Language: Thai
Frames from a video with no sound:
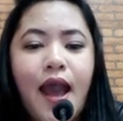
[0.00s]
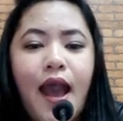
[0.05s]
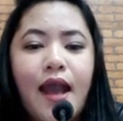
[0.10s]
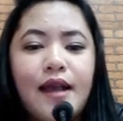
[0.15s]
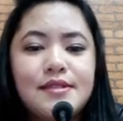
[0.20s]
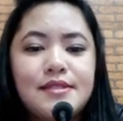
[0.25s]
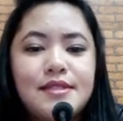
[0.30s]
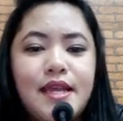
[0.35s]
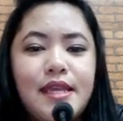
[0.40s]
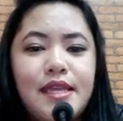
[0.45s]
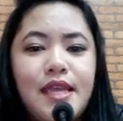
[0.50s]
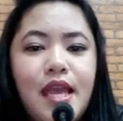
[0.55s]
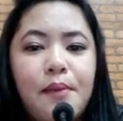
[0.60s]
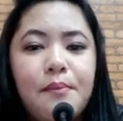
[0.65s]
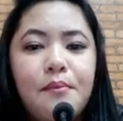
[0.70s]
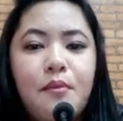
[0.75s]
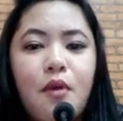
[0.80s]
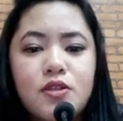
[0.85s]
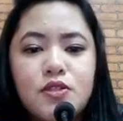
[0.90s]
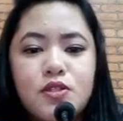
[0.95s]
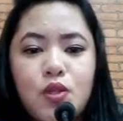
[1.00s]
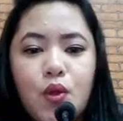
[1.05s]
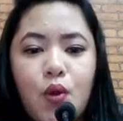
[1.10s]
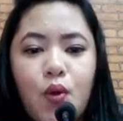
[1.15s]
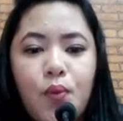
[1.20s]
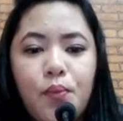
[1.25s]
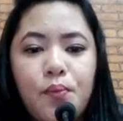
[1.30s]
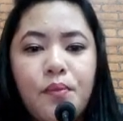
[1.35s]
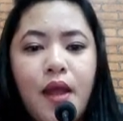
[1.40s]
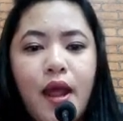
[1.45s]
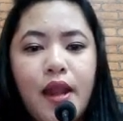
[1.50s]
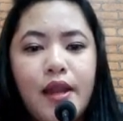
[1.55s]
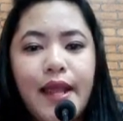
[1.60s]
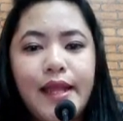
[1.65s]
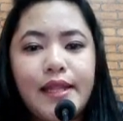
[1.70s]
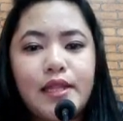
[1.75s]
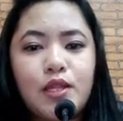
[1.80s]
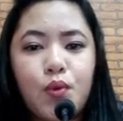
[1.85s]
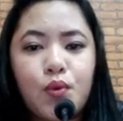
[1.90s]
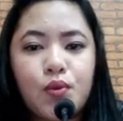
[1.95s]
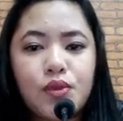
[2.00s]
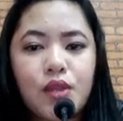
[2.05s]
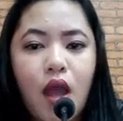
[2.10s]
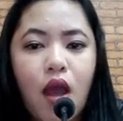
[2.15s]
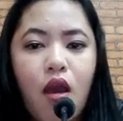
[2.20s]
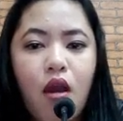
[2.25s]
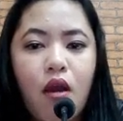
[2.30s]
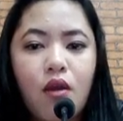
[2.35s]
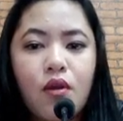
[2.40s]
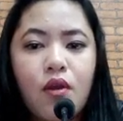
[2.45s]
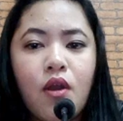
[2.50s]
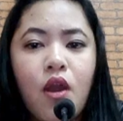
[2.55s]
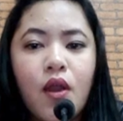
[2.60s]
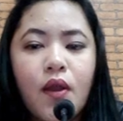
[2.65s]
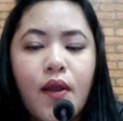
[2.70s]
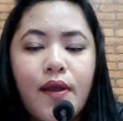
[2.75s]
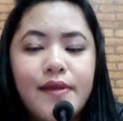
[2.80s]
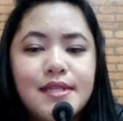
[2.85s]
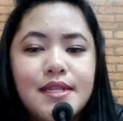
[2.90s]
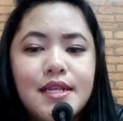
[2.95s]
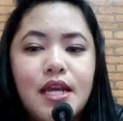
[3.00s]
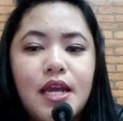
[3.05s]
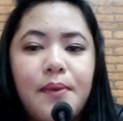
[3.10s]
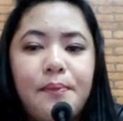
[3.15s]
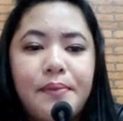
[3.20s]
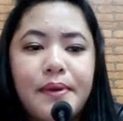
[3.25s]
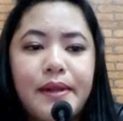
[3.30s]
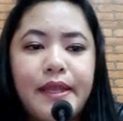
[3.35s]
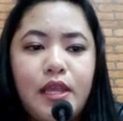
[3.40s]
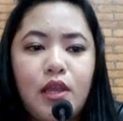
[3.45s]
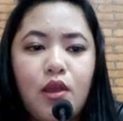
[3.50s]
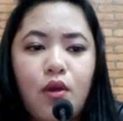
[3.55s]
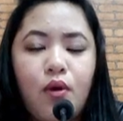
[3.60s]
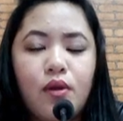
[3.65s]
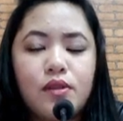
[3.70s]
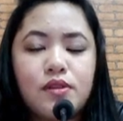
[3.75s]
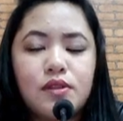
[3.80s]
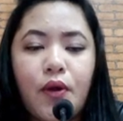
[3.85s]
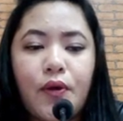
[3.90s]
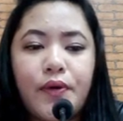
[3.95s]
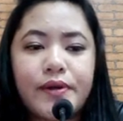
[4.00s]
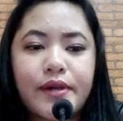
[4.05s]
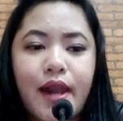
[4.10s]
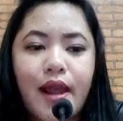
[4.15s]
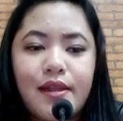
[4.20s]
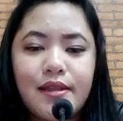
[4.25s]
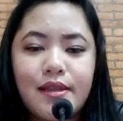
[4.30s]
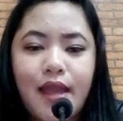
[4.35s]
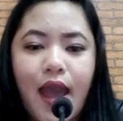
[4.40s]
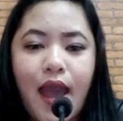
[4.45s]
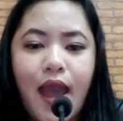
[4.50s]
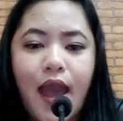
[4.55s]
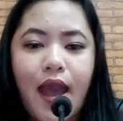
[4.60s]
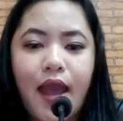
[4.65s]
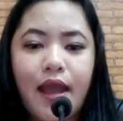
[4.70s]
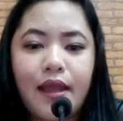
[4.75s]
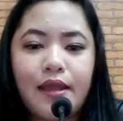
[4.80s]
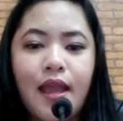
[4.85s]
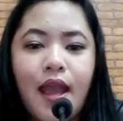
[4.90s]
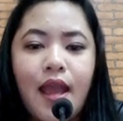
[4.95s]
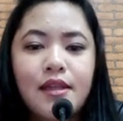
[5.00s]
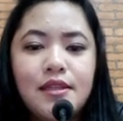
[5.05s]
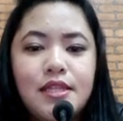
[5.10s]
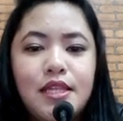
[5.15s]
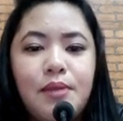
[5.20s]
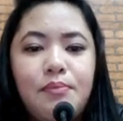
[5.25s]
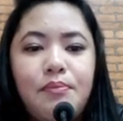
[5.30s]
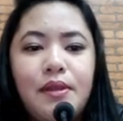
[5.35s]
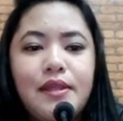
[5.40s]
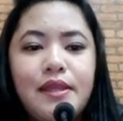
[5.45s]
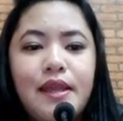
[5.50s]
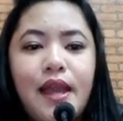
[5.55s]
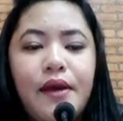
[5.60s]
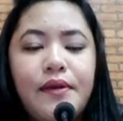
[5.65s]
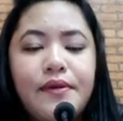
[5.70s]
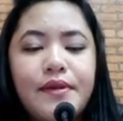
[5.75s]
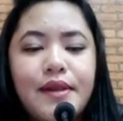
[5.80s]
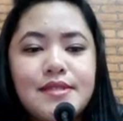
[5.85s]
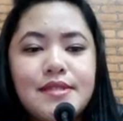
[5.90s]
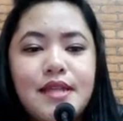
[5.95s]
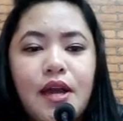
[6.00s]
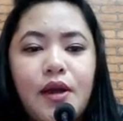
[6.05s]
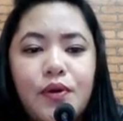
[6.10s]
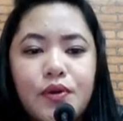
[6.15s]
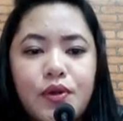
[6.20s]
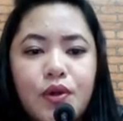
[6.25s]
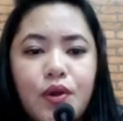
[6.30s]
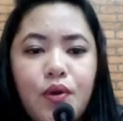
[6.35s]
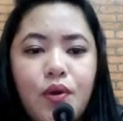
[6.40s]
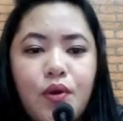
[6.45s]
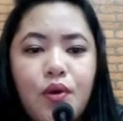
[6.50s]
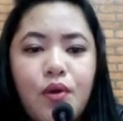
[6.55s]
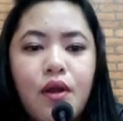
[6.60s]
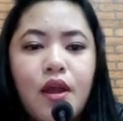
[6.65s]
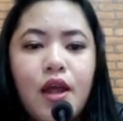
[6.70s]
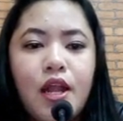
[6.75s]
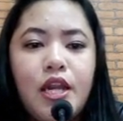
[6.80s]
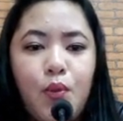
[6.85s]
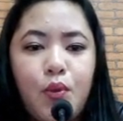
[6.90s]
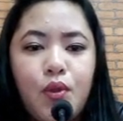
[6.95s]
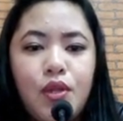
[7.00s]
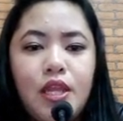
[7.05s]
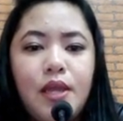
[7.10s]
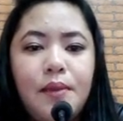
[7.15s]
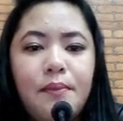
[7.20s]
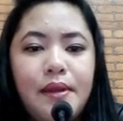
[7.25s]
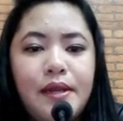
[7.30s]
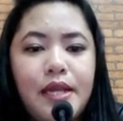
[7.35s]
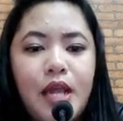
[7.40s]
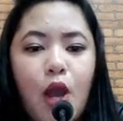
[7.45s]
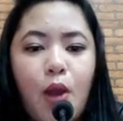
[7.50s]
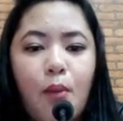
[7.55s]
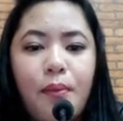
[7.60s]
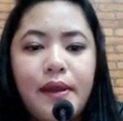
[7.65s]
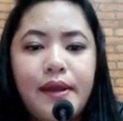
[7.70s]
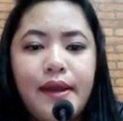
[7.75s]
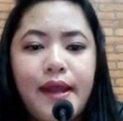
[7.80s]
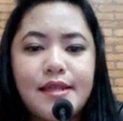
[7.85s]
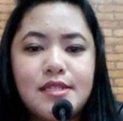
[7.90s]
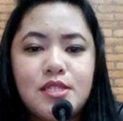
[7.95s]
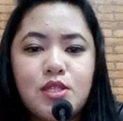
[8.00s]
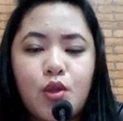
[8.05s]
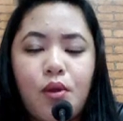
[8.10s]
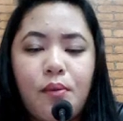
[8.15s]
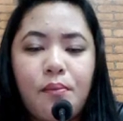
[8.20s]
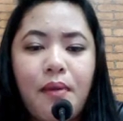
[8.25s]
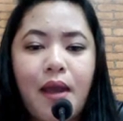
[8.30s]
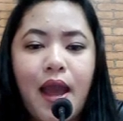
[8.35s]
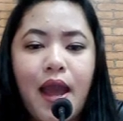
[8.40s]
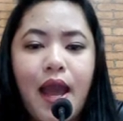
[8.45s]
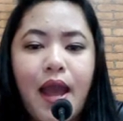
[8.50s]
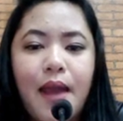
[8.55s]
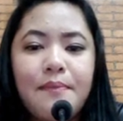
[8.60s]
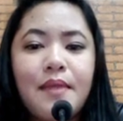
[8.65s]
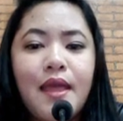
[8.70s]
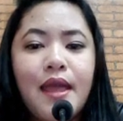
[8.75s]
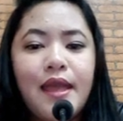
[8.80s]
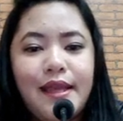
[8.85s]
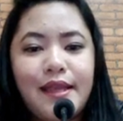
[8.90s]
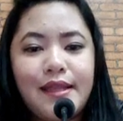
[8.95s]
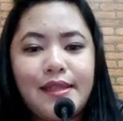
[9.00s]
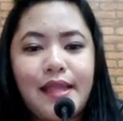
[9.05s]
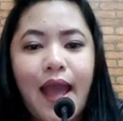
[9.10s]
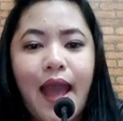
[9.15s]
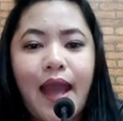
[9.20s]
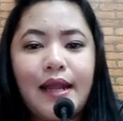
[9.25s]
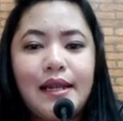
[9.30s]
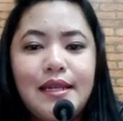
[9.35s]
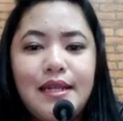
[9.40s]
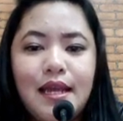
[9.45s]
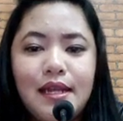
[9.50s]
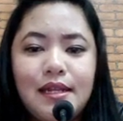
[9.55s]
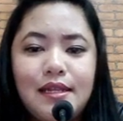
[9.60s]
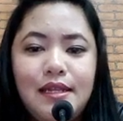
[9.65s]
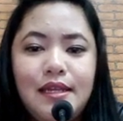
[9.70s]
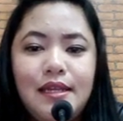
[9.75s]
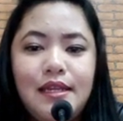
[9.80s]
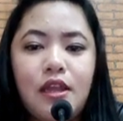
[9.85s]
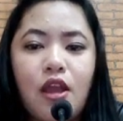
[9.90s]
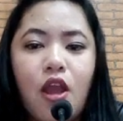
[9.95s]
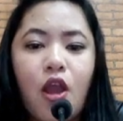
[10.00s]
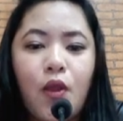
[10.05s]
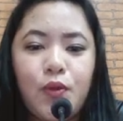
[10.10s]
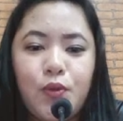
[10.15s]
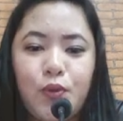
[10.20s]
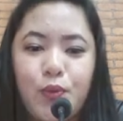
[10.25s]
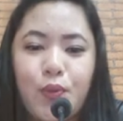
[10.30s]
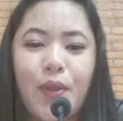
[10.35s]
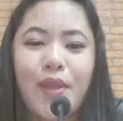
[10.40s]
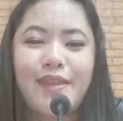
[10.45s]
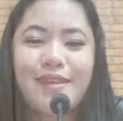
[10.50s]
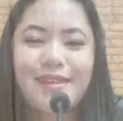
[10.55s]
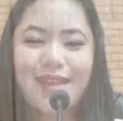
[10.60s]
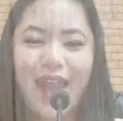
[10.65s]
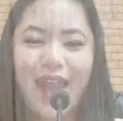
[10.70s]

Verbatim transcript: หากใช้อย่างเหมาะสมและถูกต้องก็จะเกิดประโยชน์ต่อร่างกายถือเป็นการรักษาโรคและวิธีบรรเทาปัญหาสุขภาพอีกทางเลือกหนึ่งด้วย